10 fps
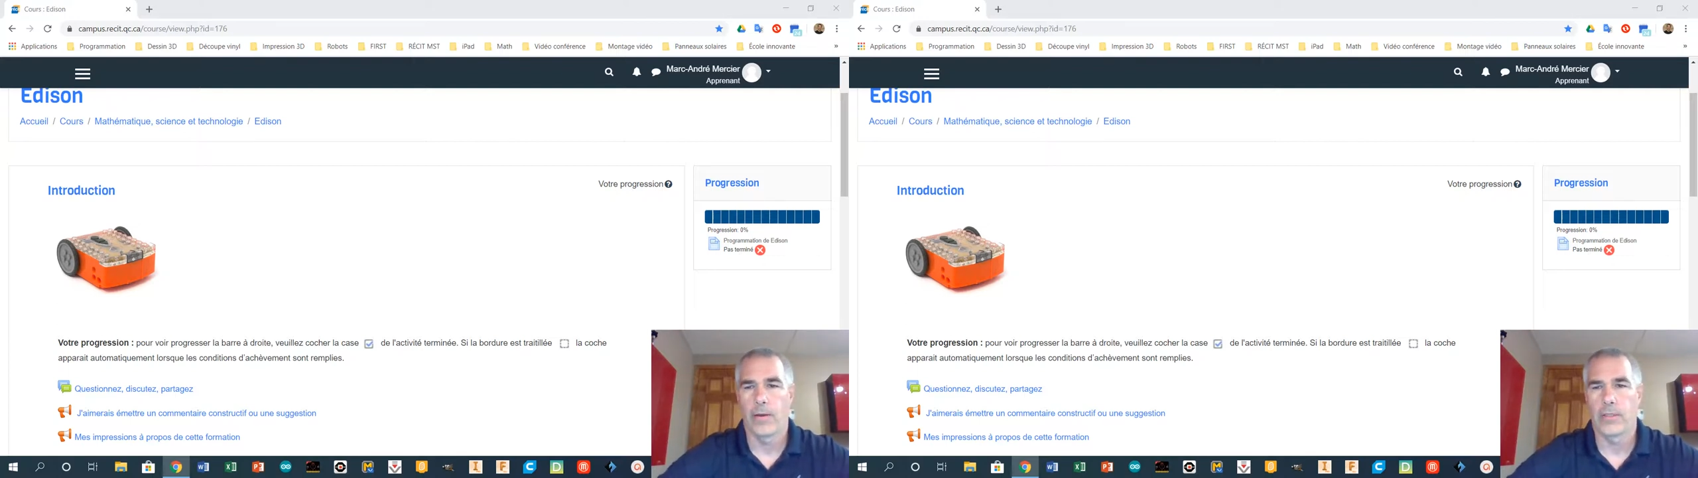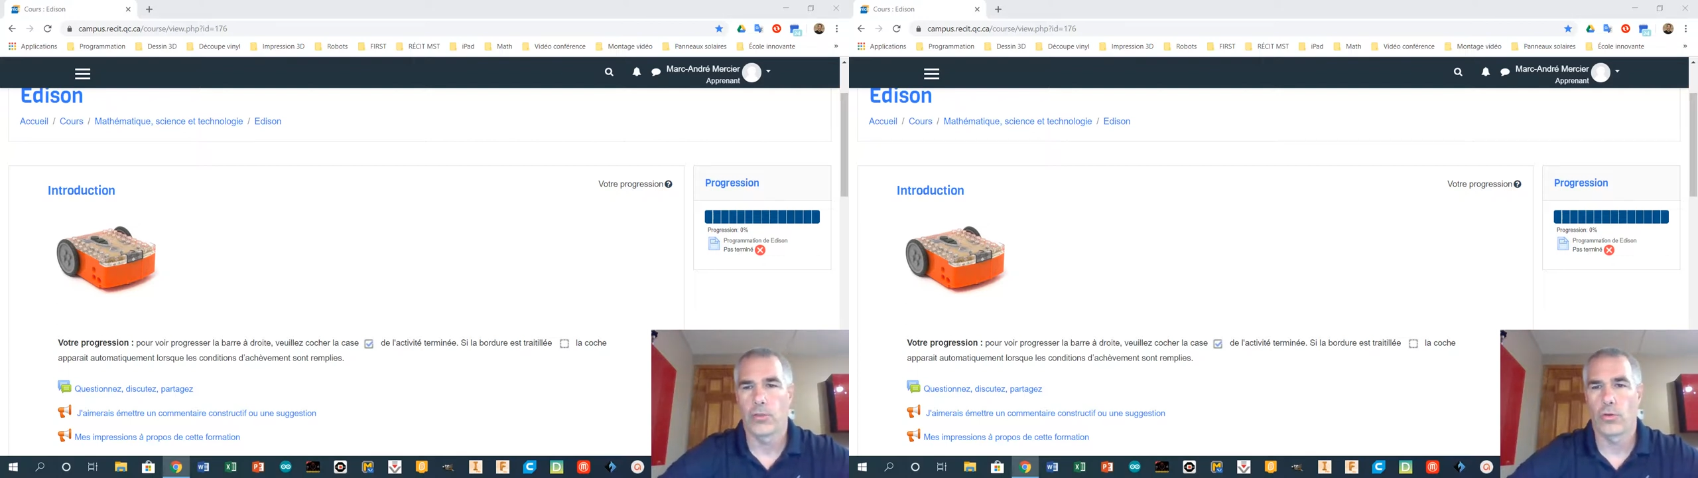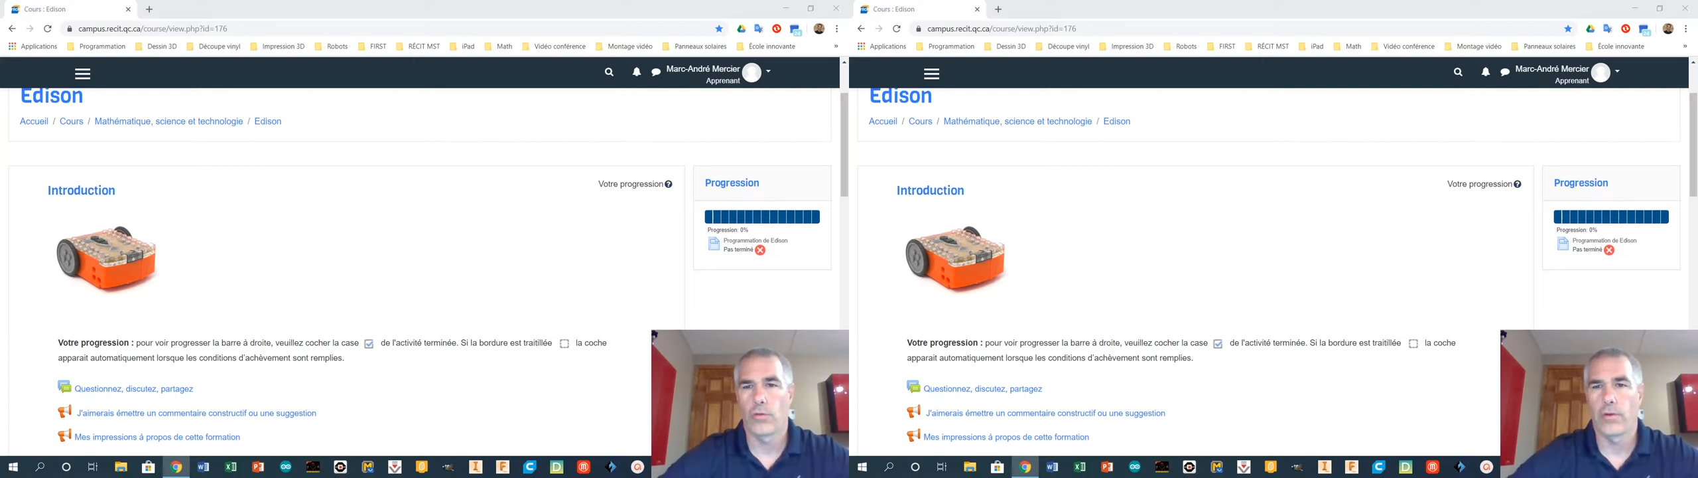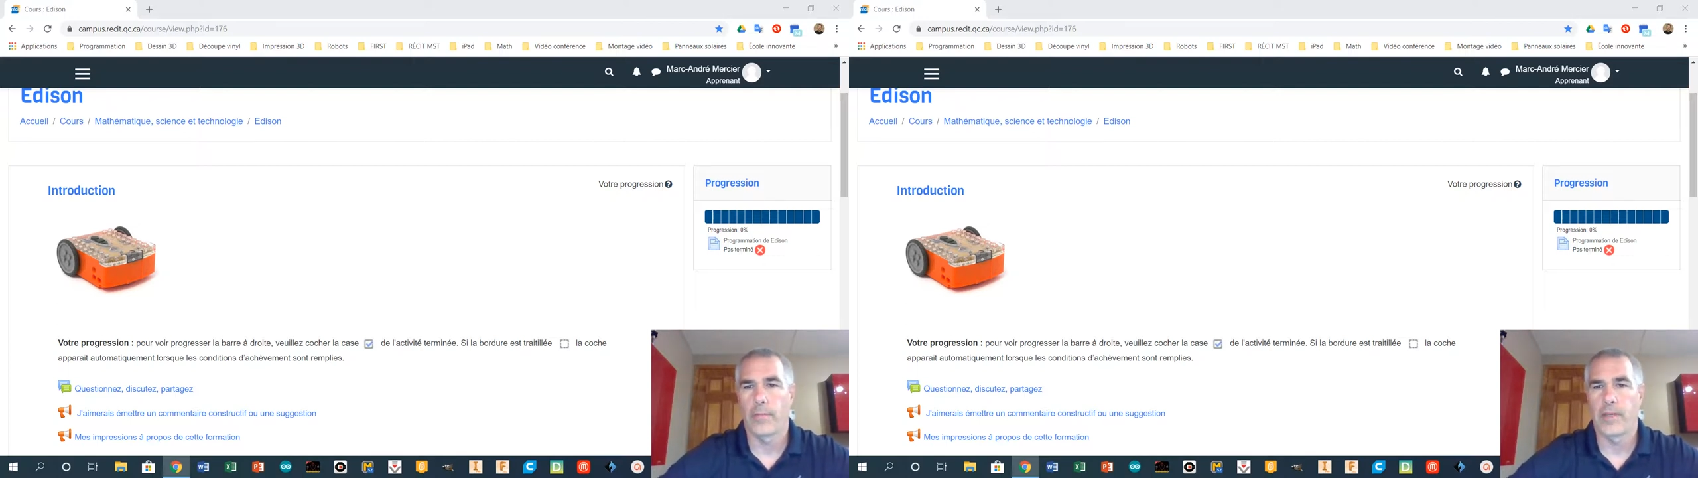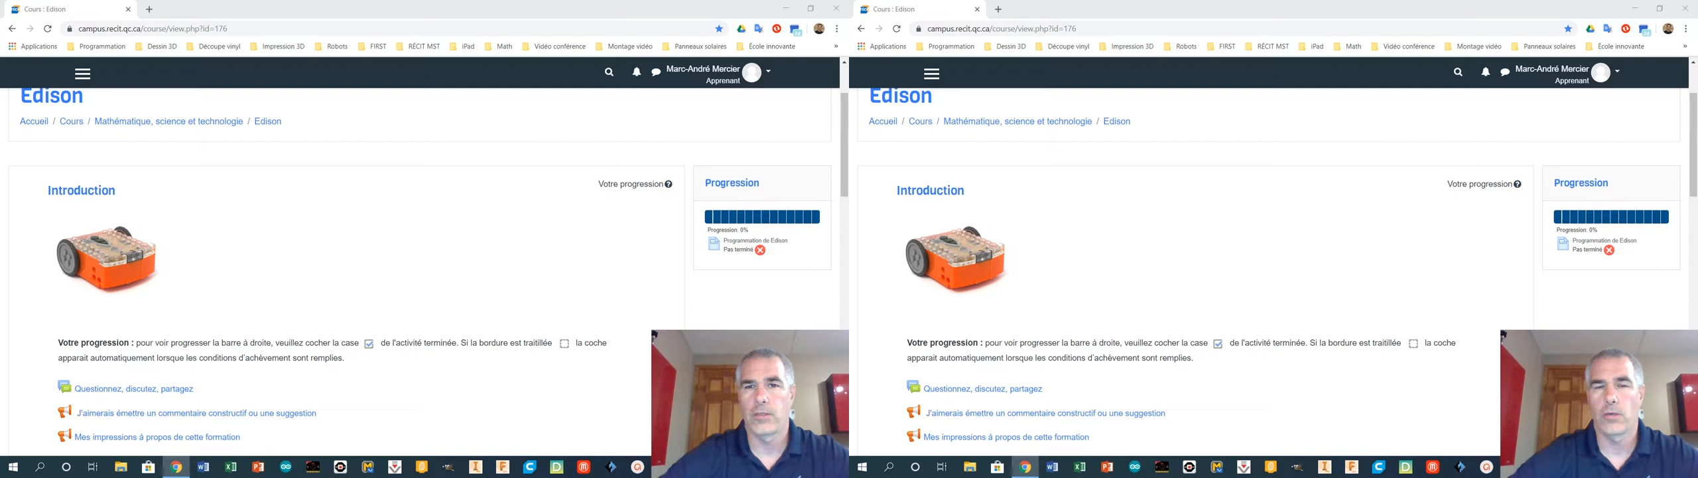cette
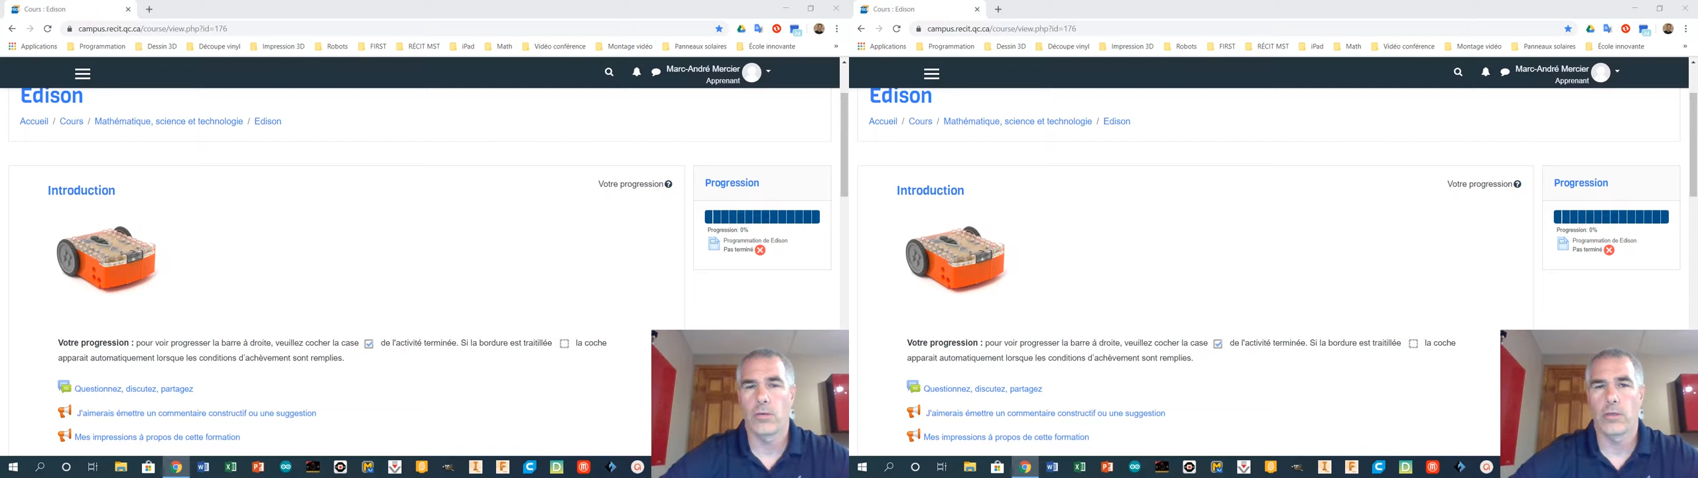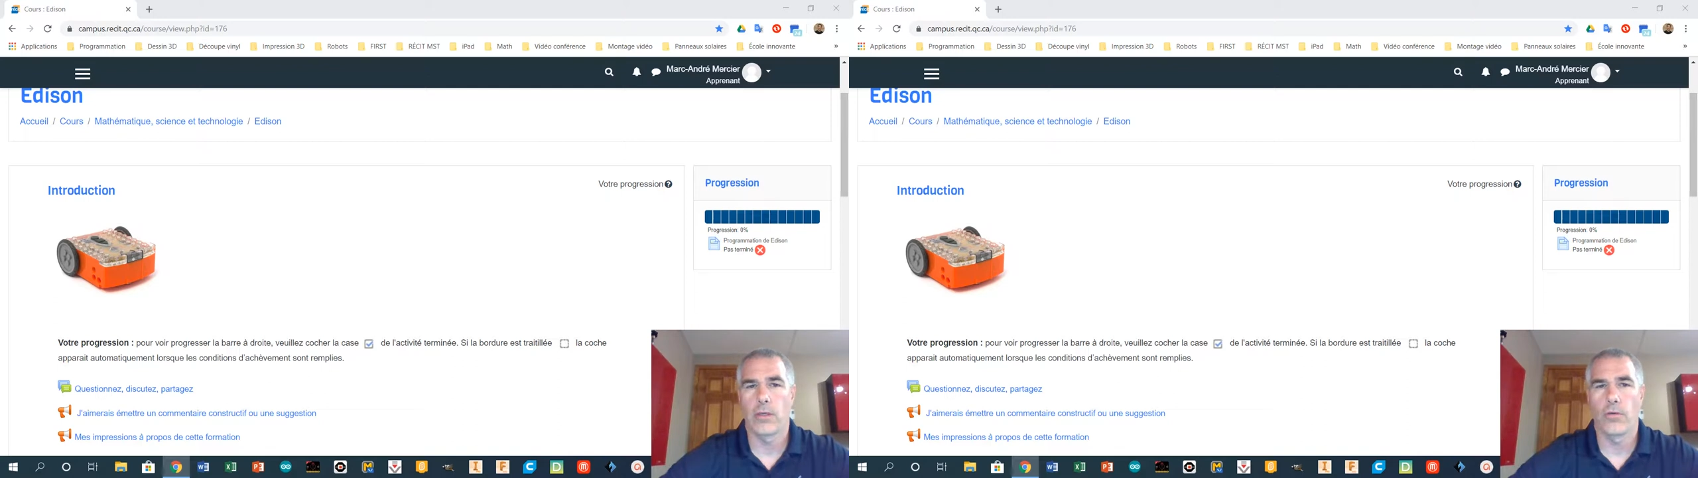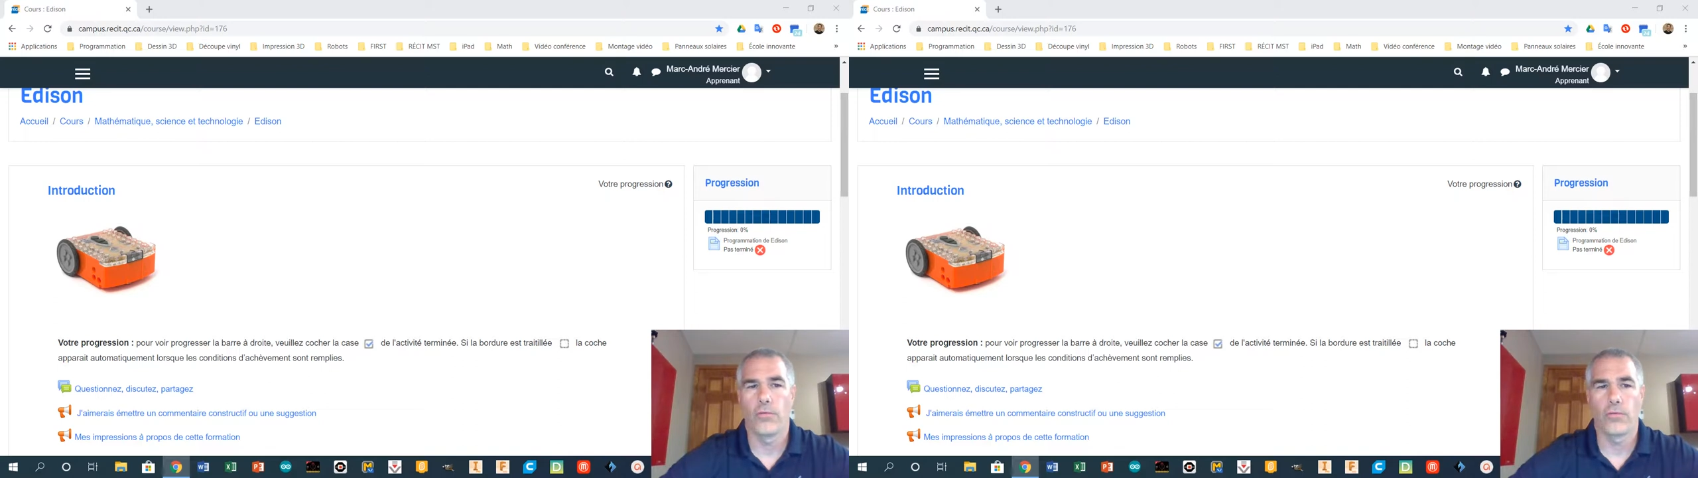auto-formation est le